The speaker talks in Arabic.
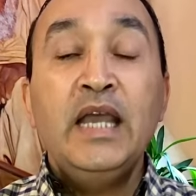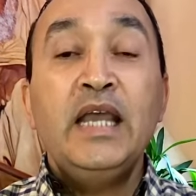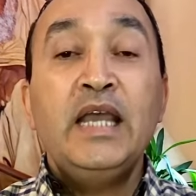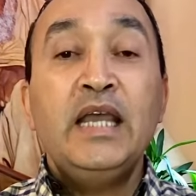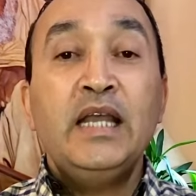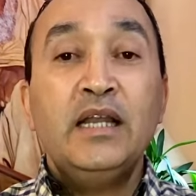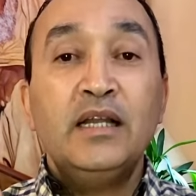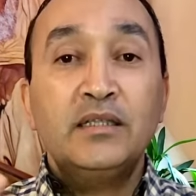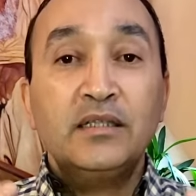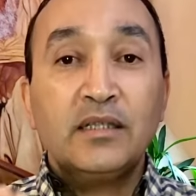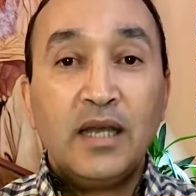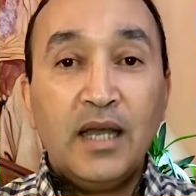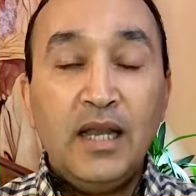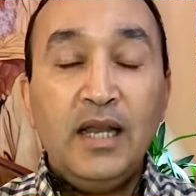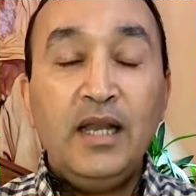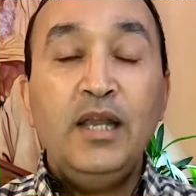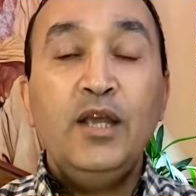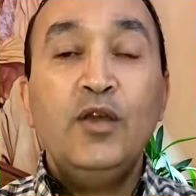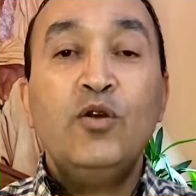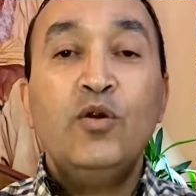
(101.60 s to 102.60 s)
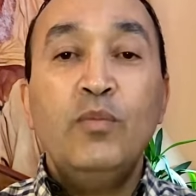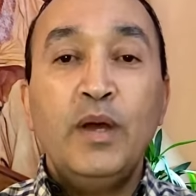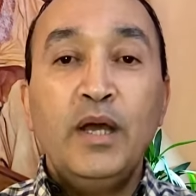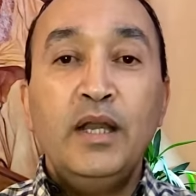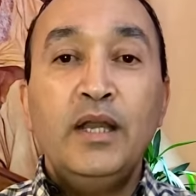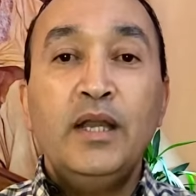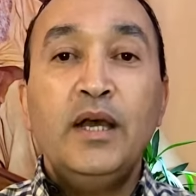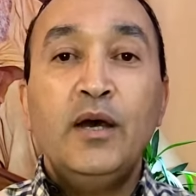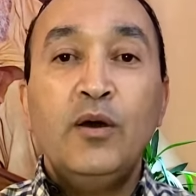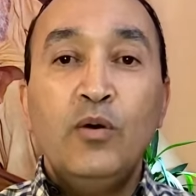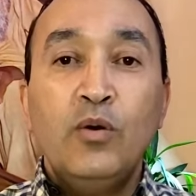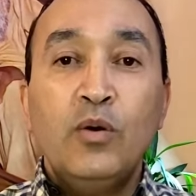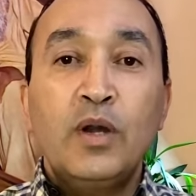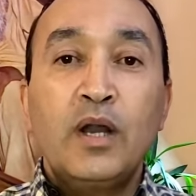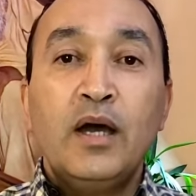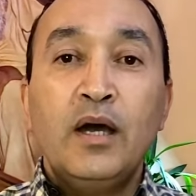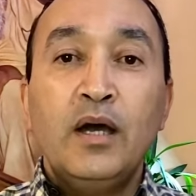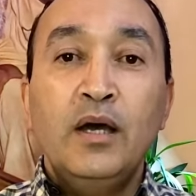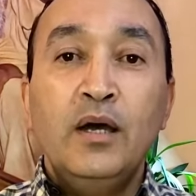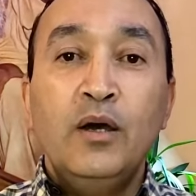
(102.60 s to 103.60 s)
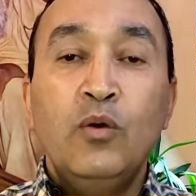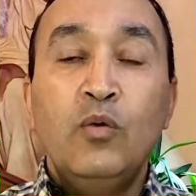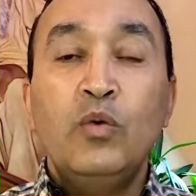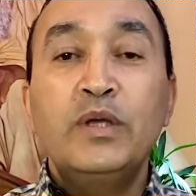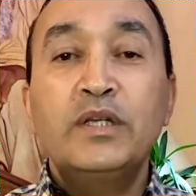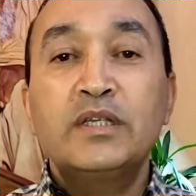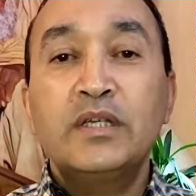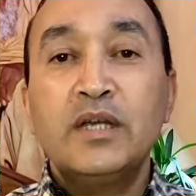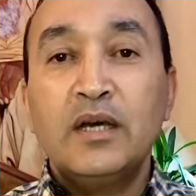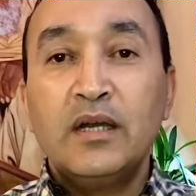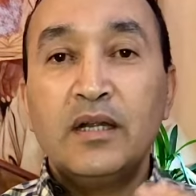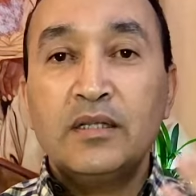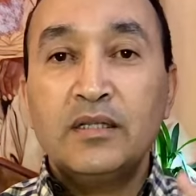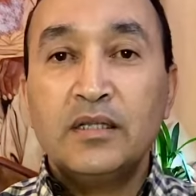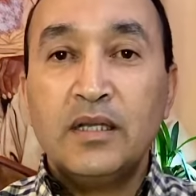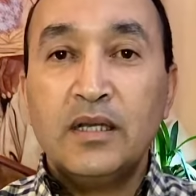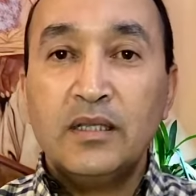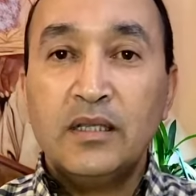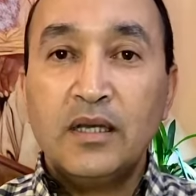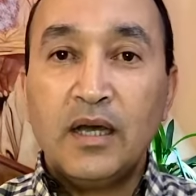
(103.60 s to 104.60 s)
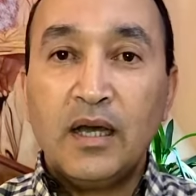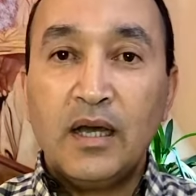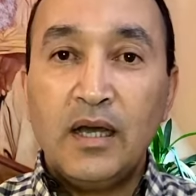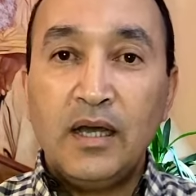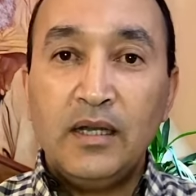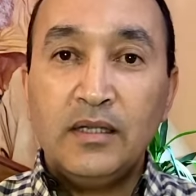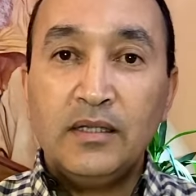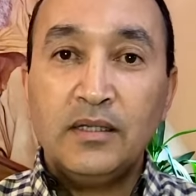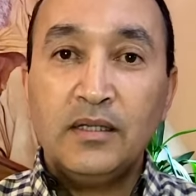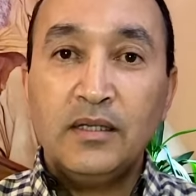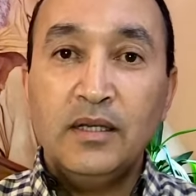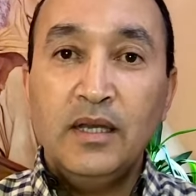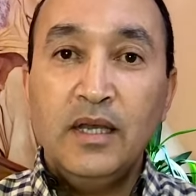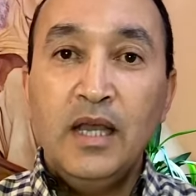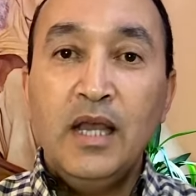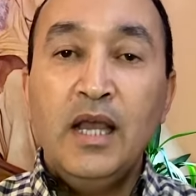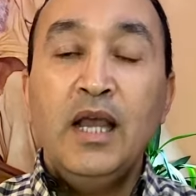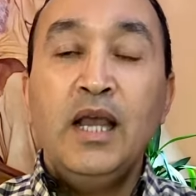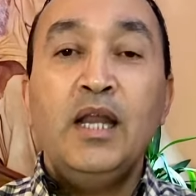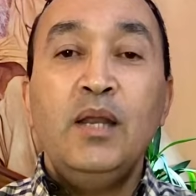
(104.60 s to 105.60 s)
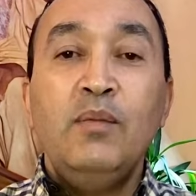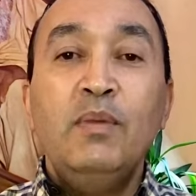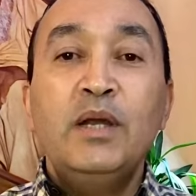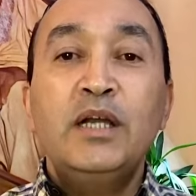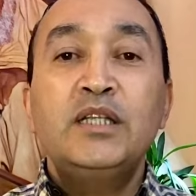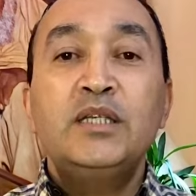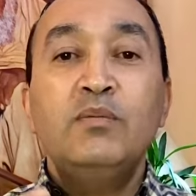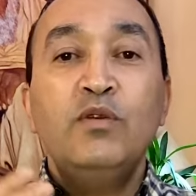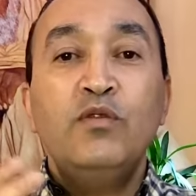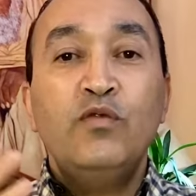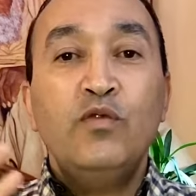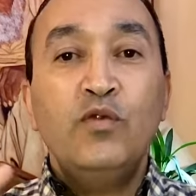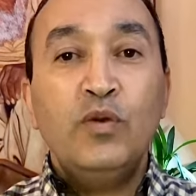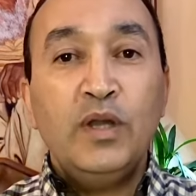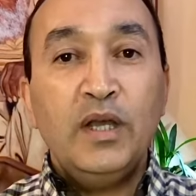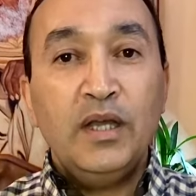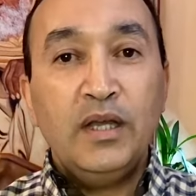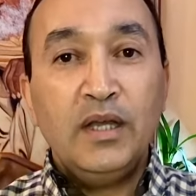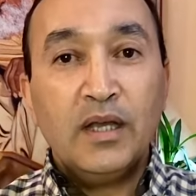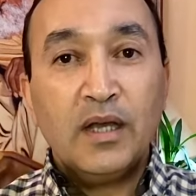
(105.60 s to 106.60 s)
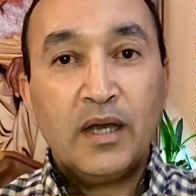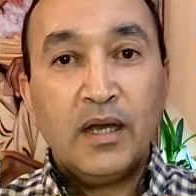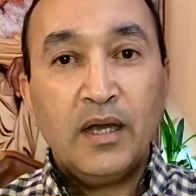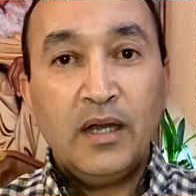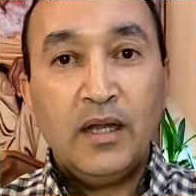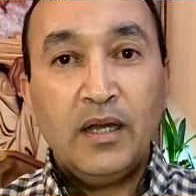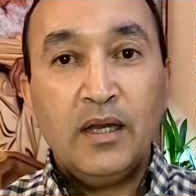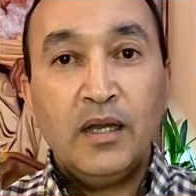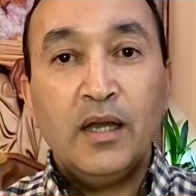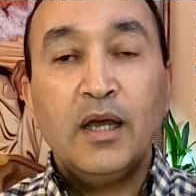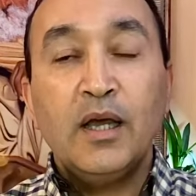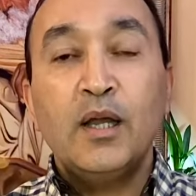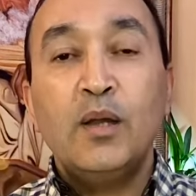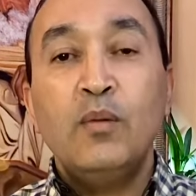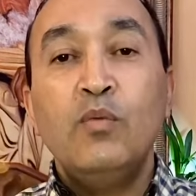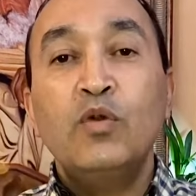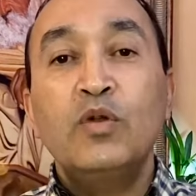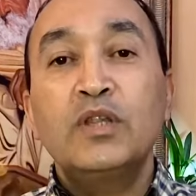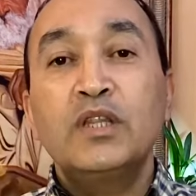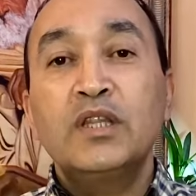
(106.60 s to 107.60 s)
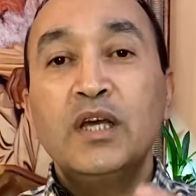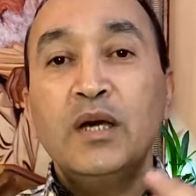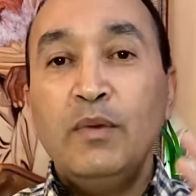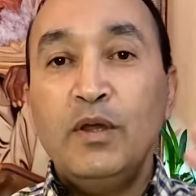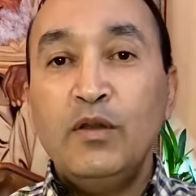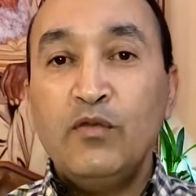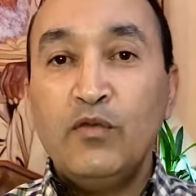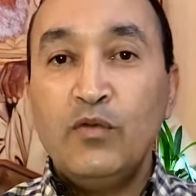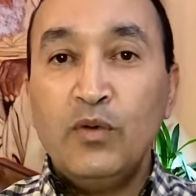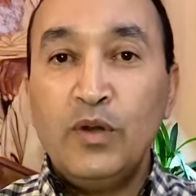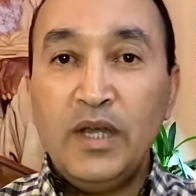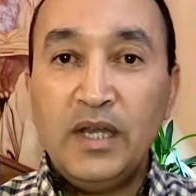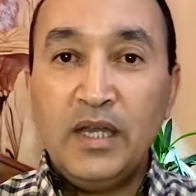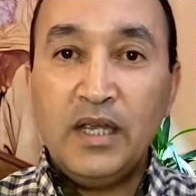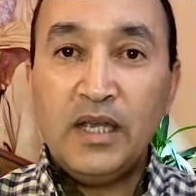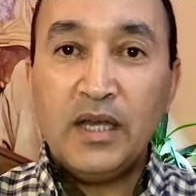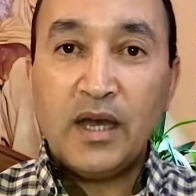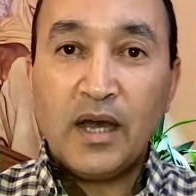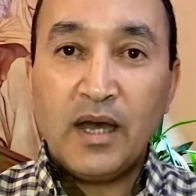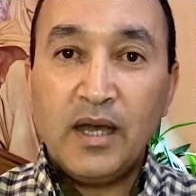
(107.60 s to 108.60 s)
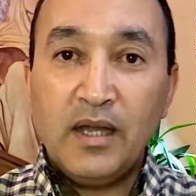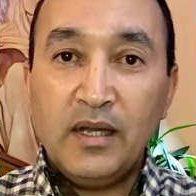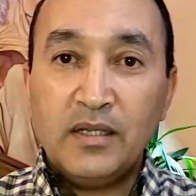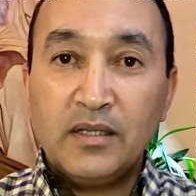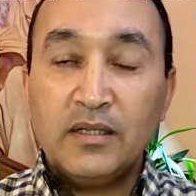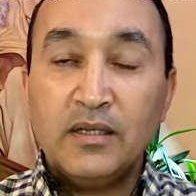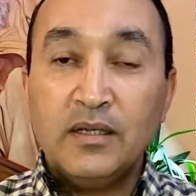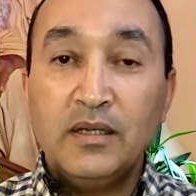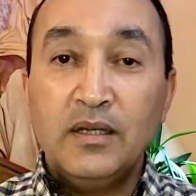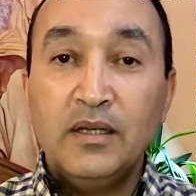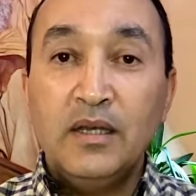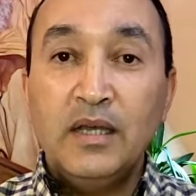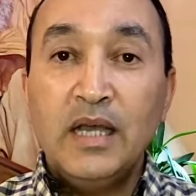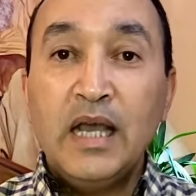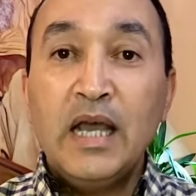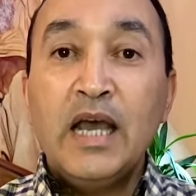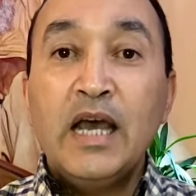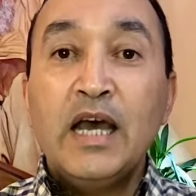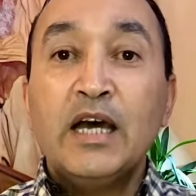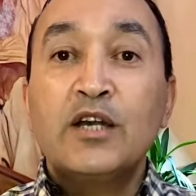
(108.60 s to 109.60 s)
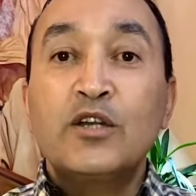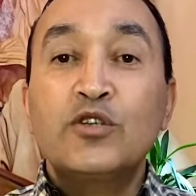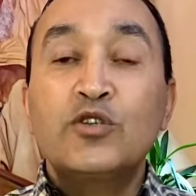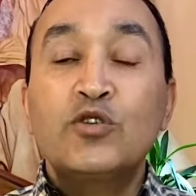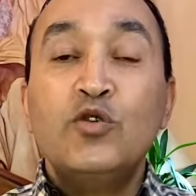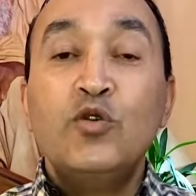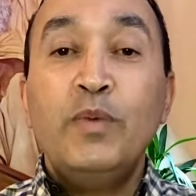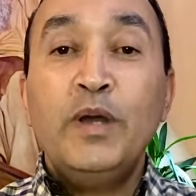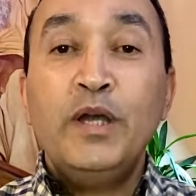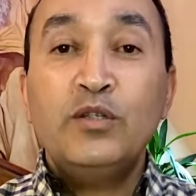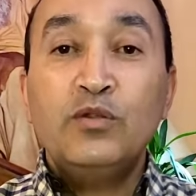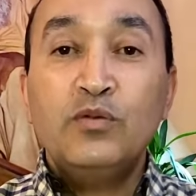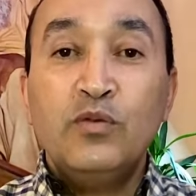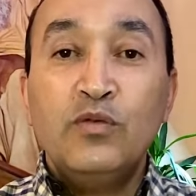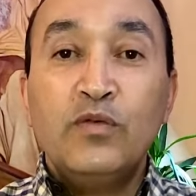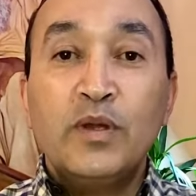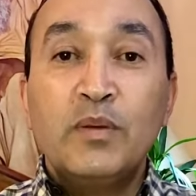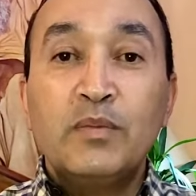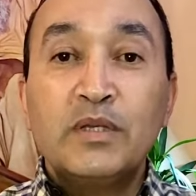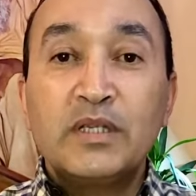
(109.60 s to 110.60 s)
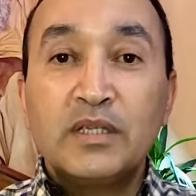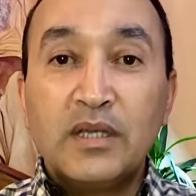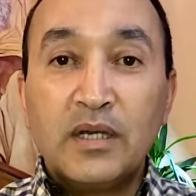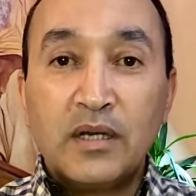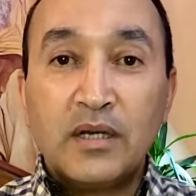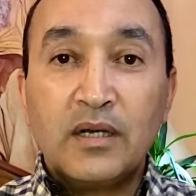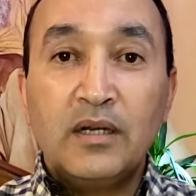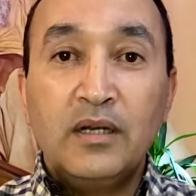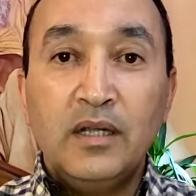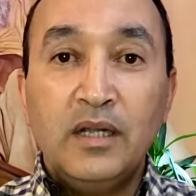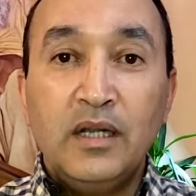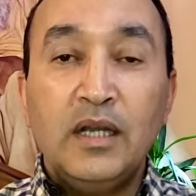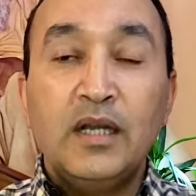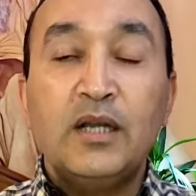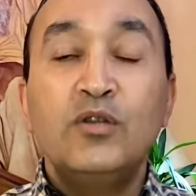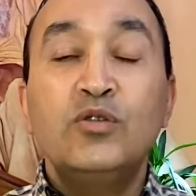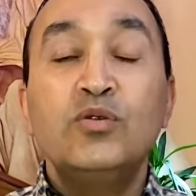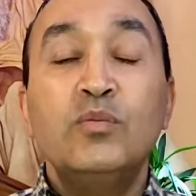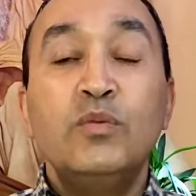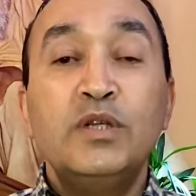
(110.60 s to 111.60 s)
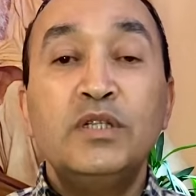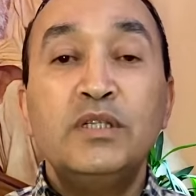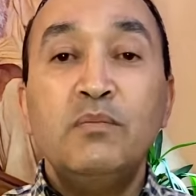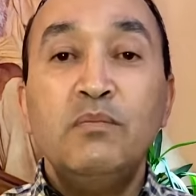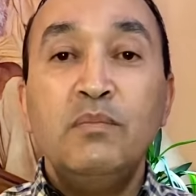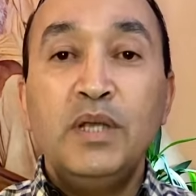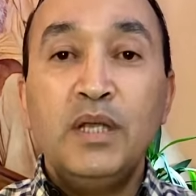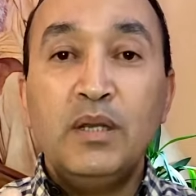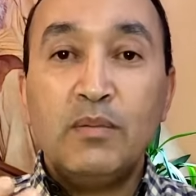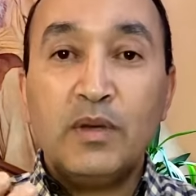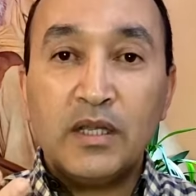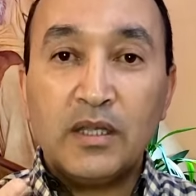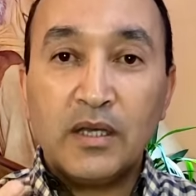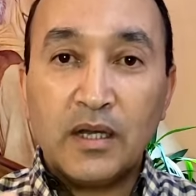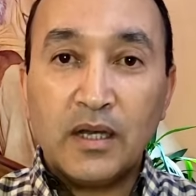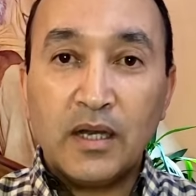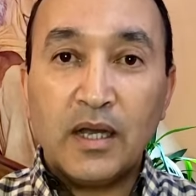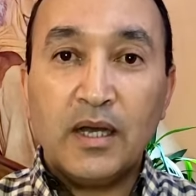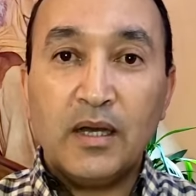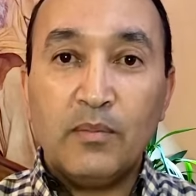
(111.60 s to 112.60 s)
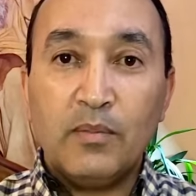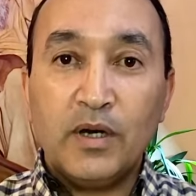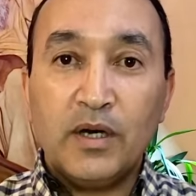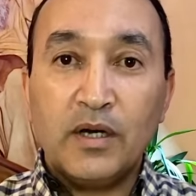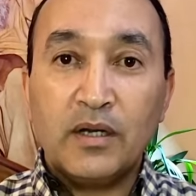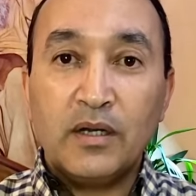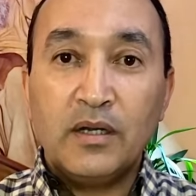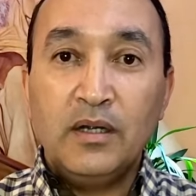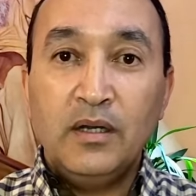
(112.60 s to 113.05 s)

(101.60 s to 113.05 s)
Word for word: الا تقال لكم انه راه وزاره كذا قالت المكتب الفلاني قال المنظمه الفلانيه قالت رجعوا بحثوا في المصدر الا كنتم مهتمين بهذاك الخبر